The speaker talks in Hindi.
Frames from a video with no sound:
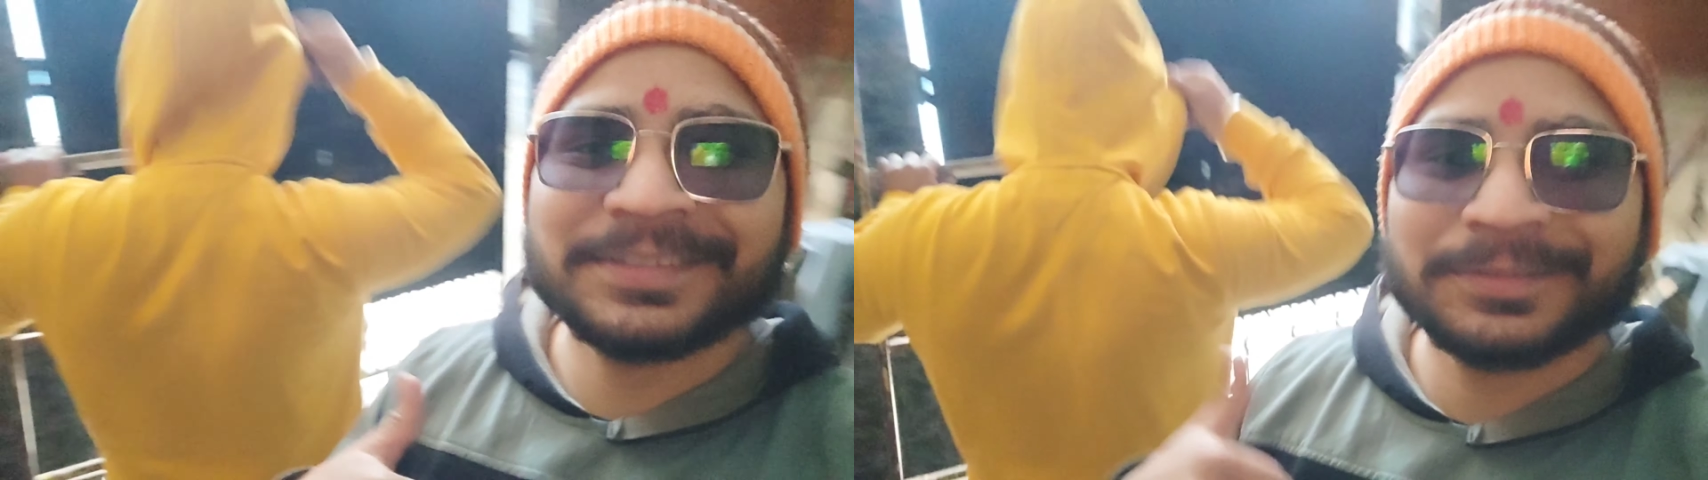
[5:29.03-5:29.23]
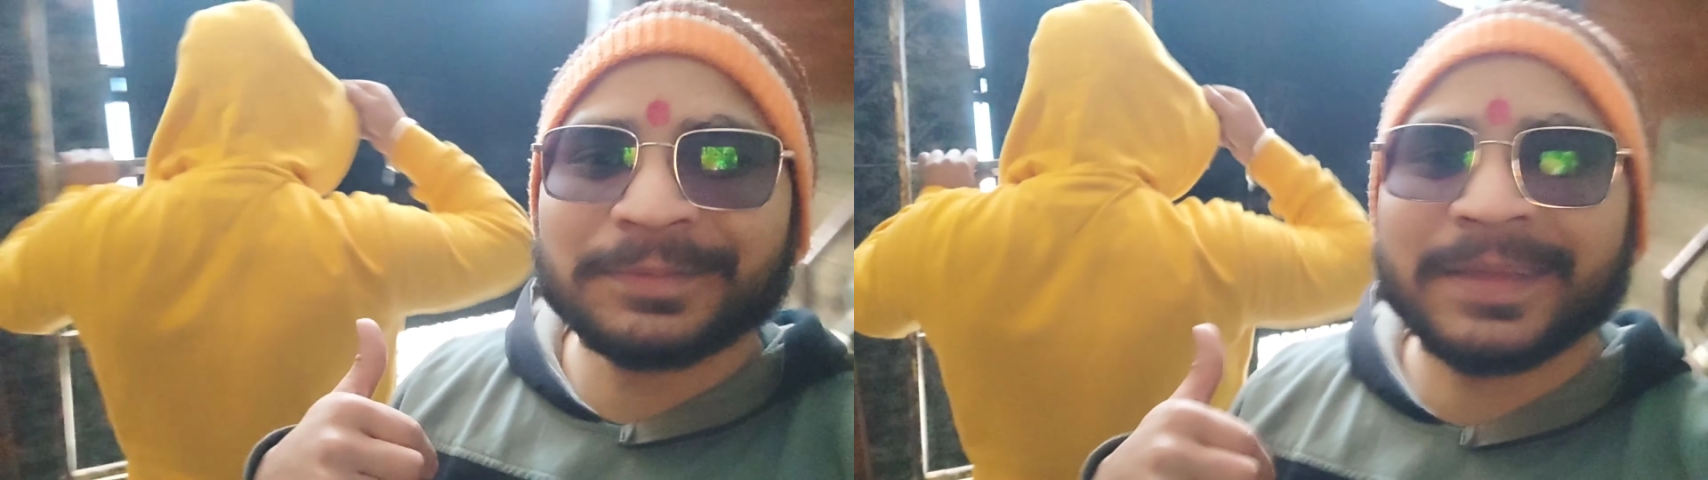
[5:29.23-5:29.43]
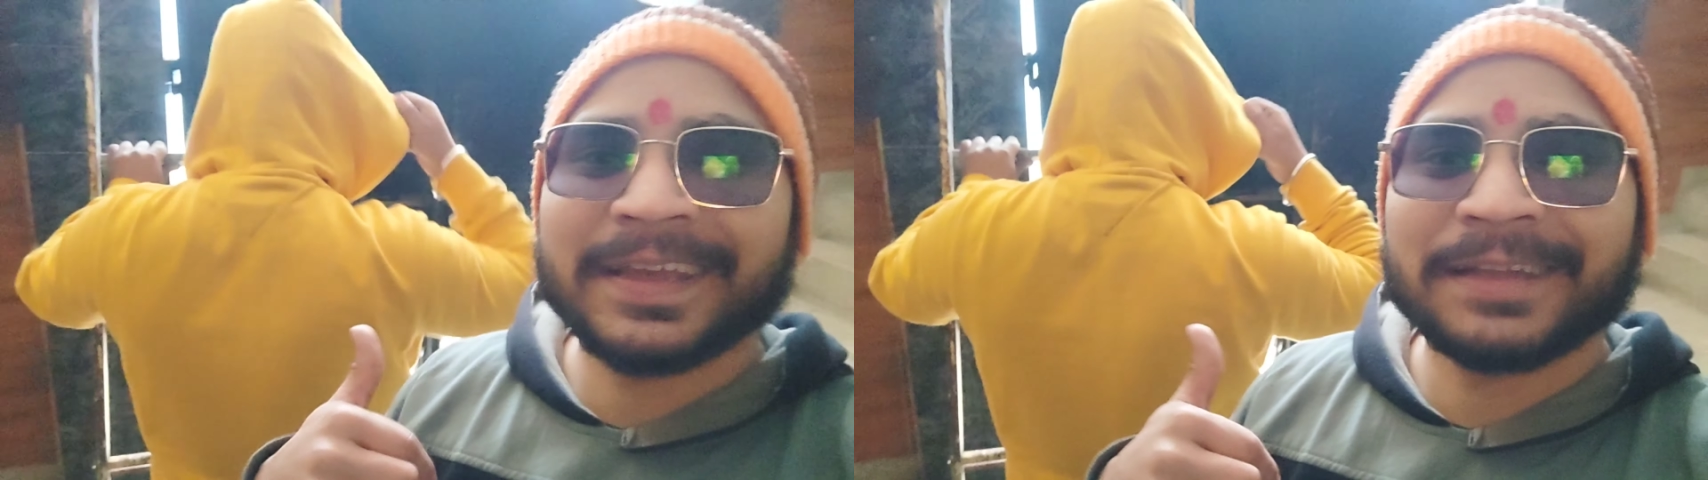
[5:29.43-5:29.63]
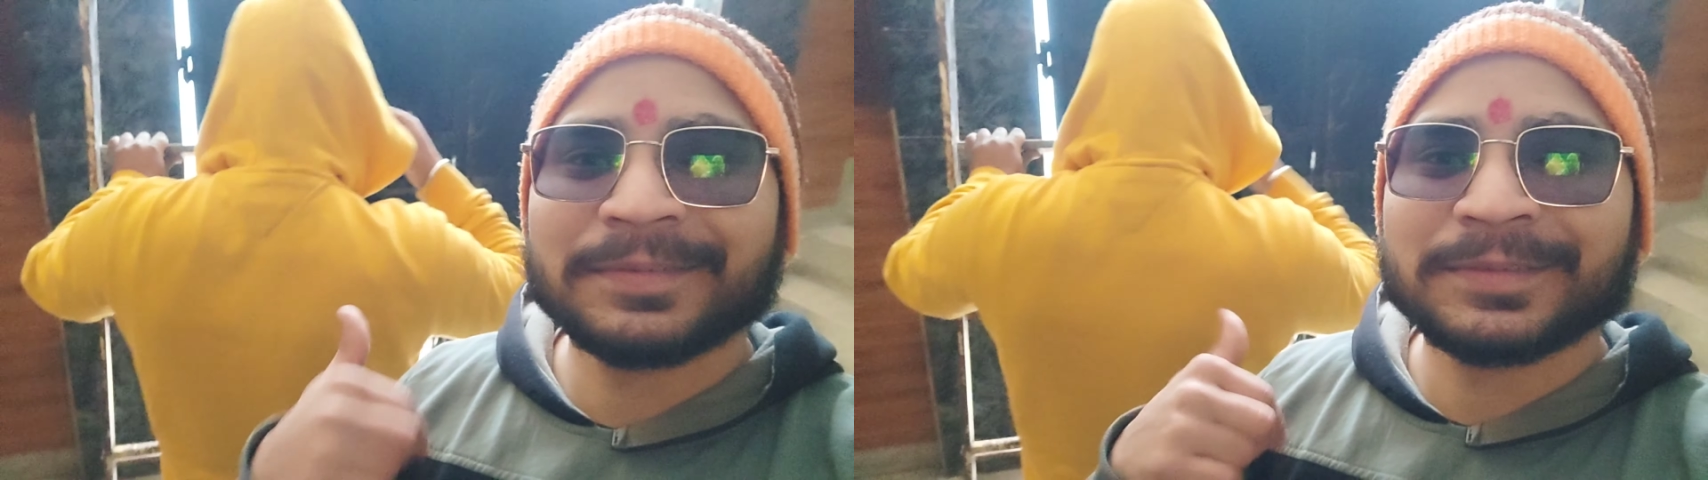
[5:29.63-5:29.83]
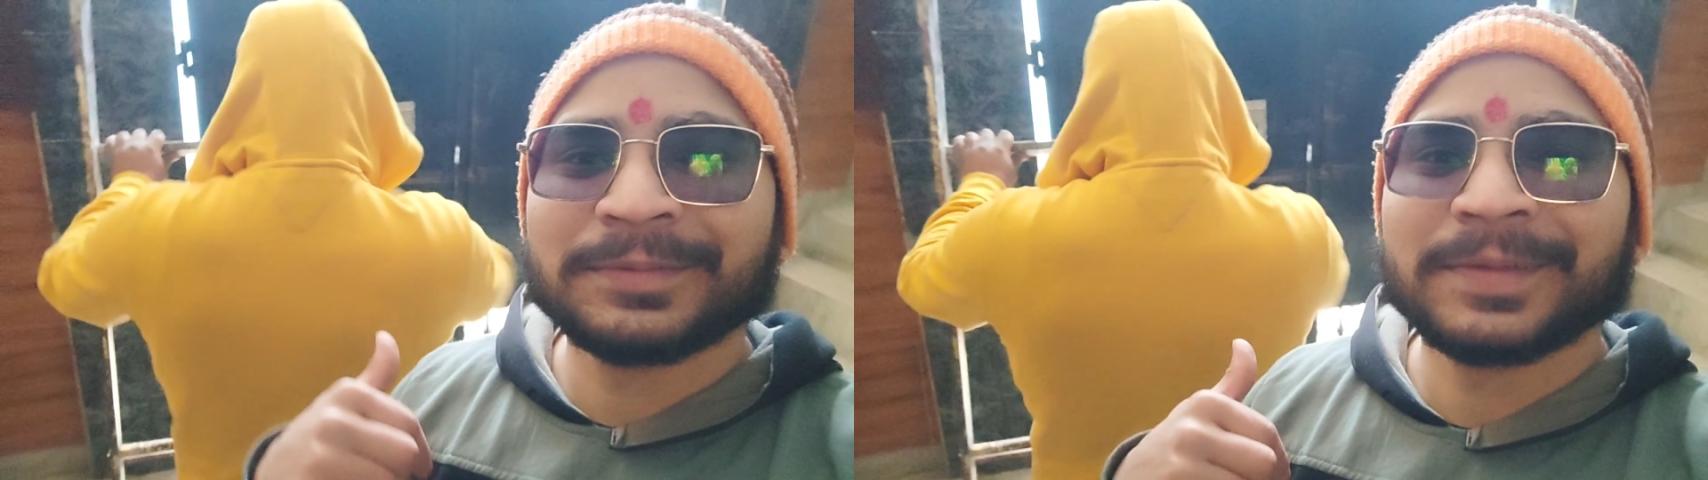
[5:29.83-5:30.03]
समन भाई के घर
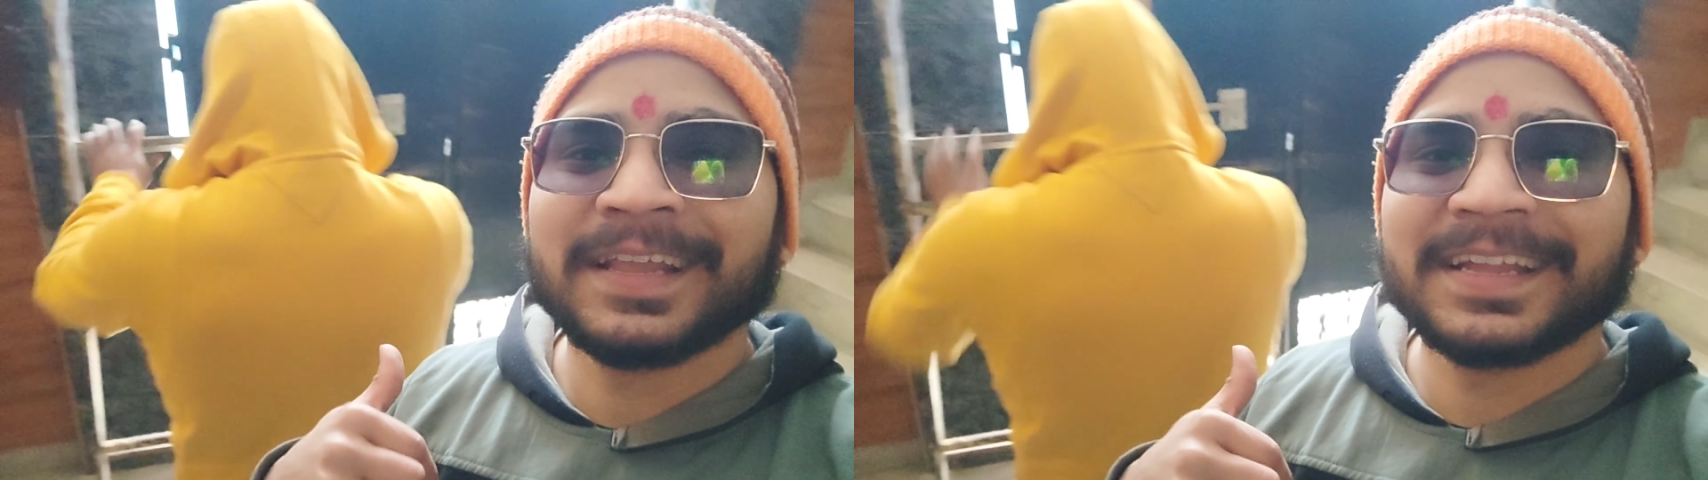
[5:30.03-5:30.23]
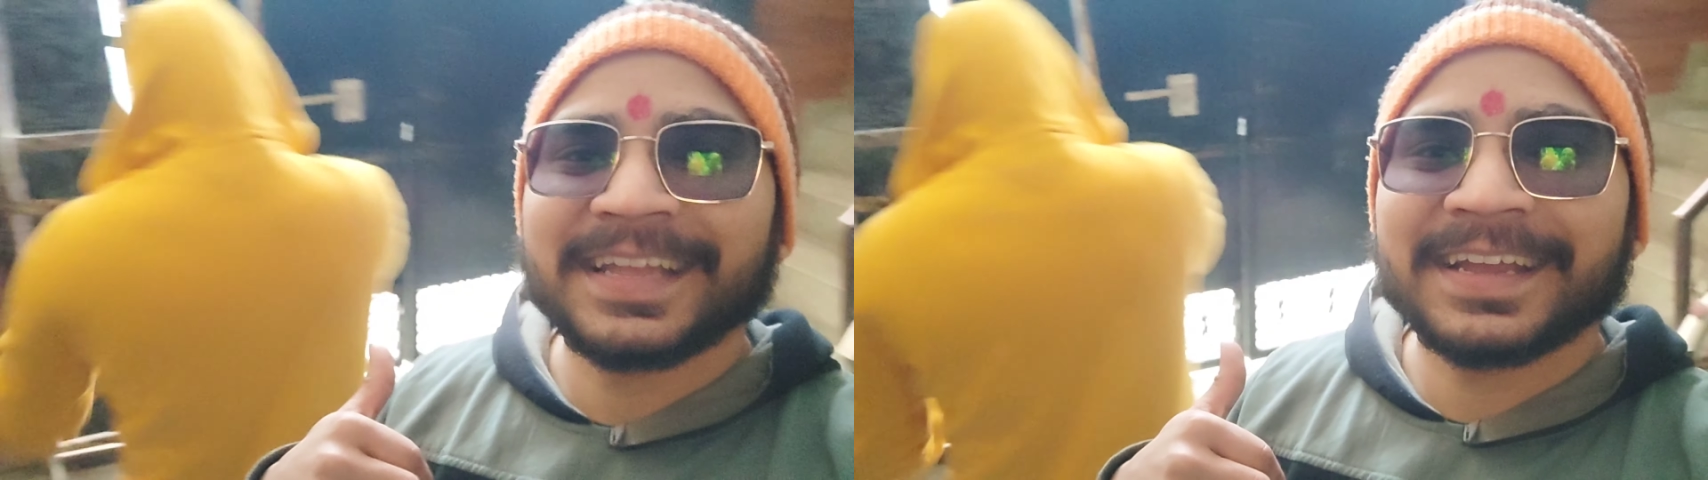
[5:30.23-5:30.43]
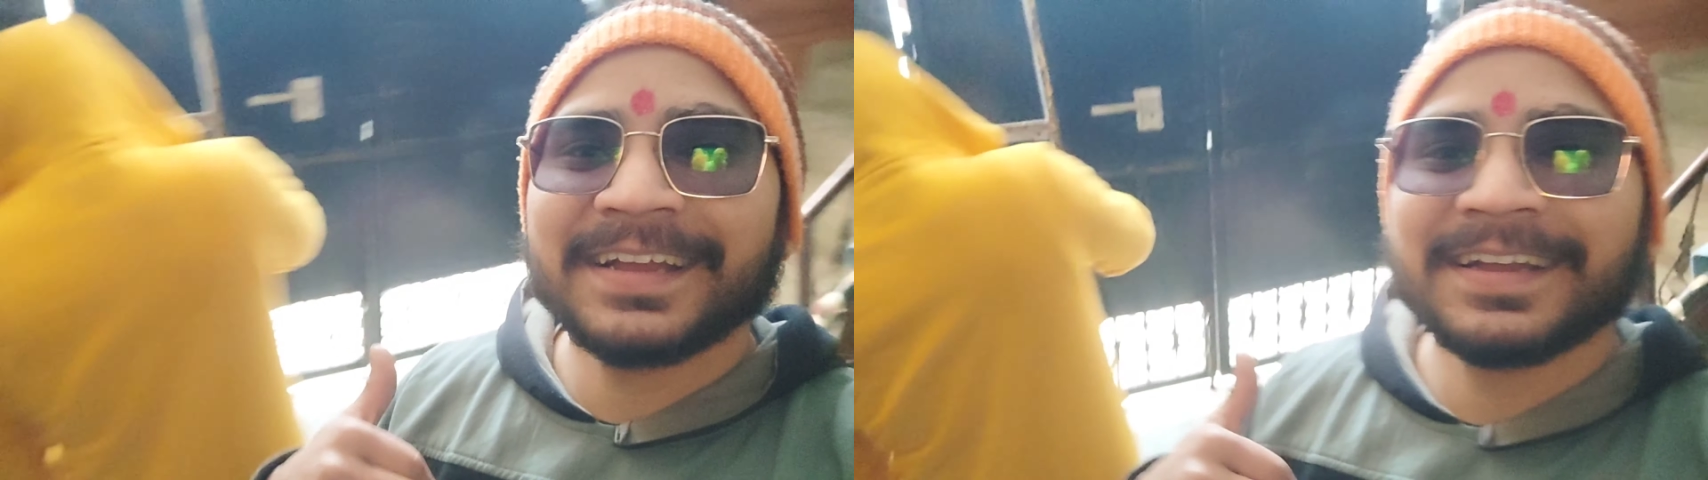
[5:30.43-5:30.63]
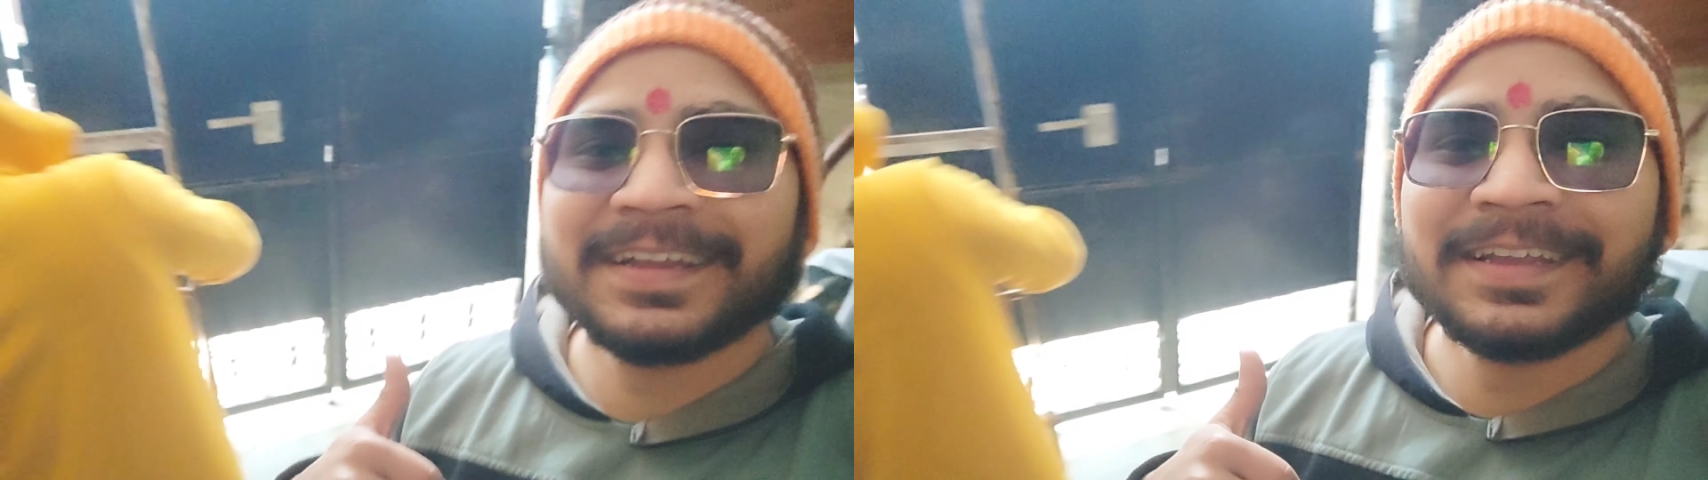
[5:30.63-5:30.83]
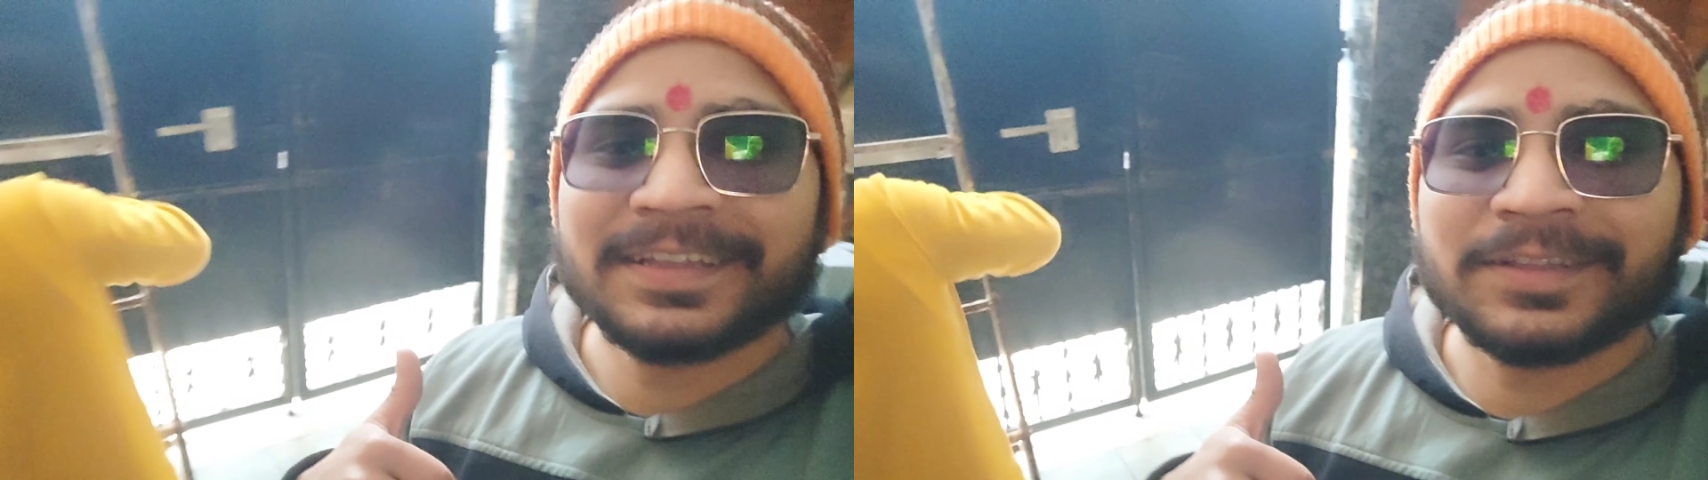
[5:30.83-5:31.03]
में समन भाई लेके जाएगा
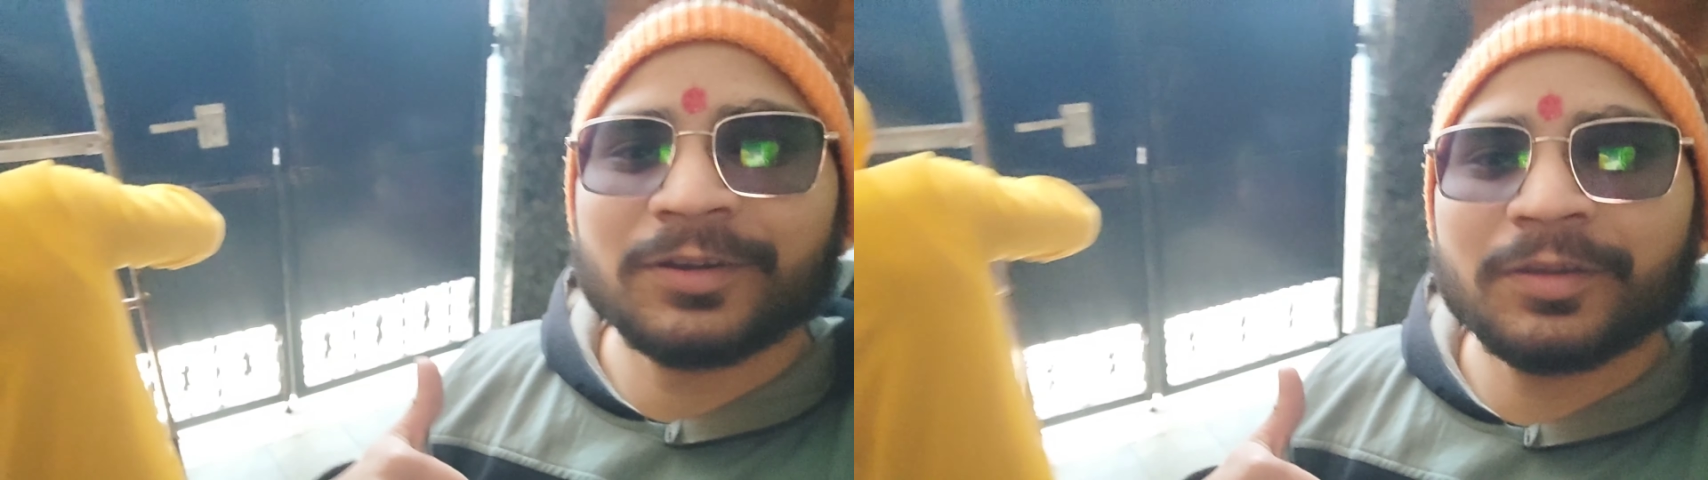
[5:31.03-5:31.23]
देखो